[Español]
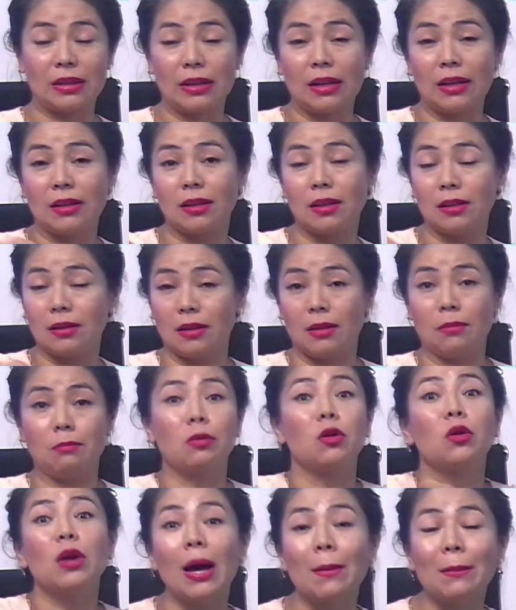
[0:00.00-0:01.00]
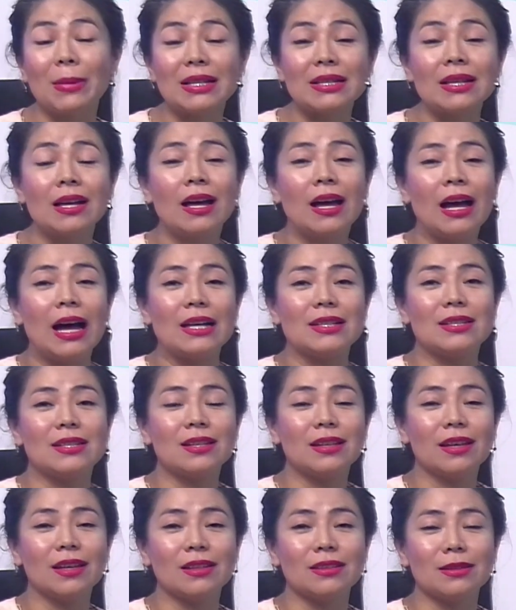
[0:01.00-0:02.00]
tira de, programas.
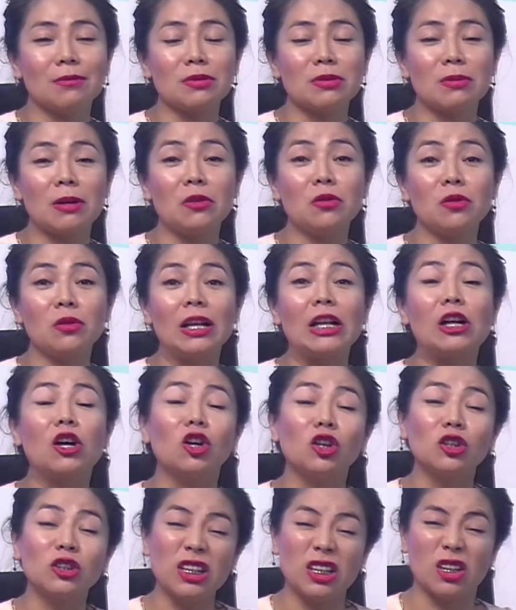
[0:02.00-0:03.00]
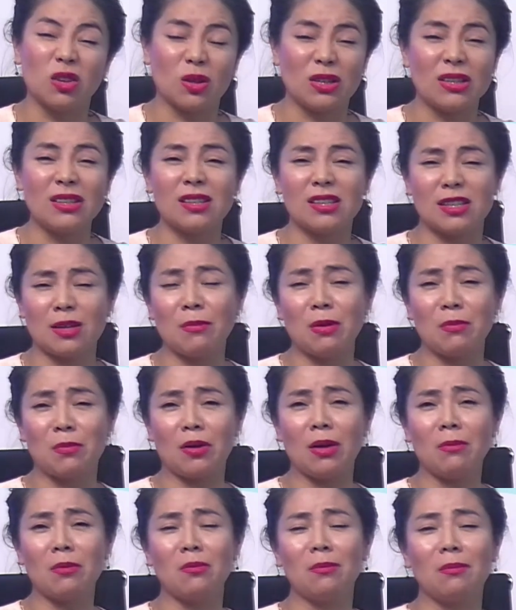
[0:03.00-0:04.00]
Así que estamos hablando del cortito, así se llama el
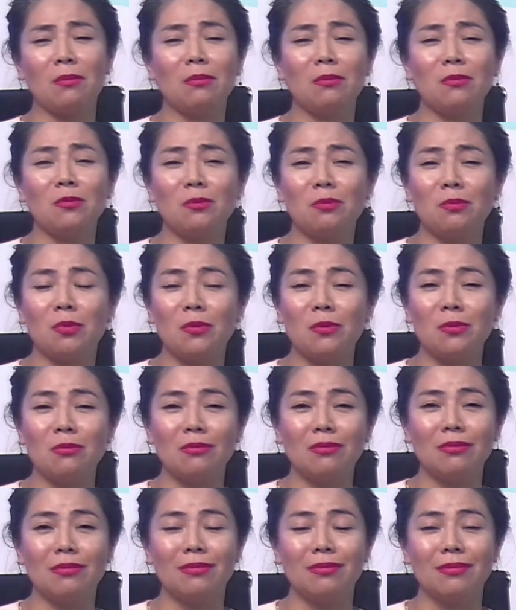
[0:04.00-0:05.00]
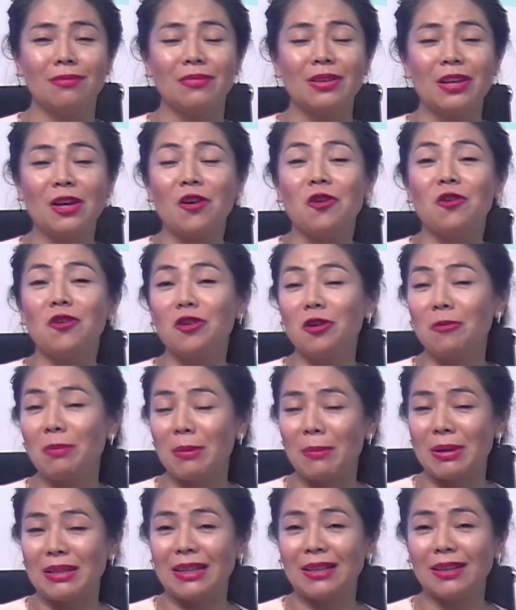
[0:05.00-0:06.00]
programa, un, un,
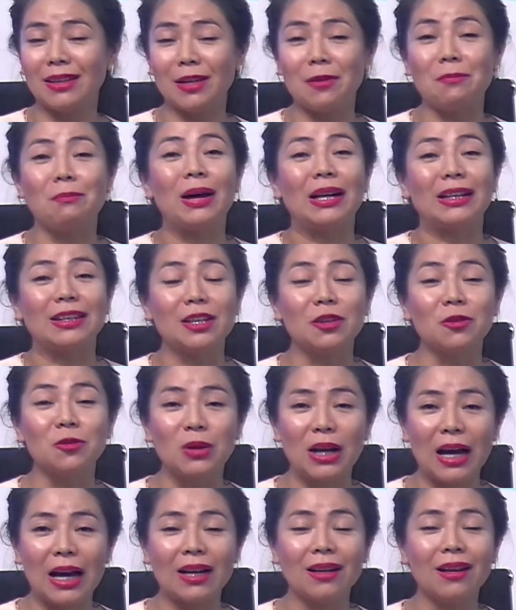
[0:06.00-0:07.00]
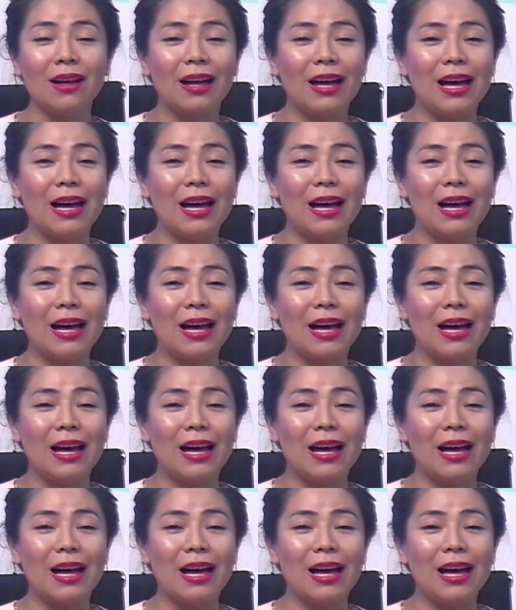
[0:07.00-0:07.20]
nombre bastante particular.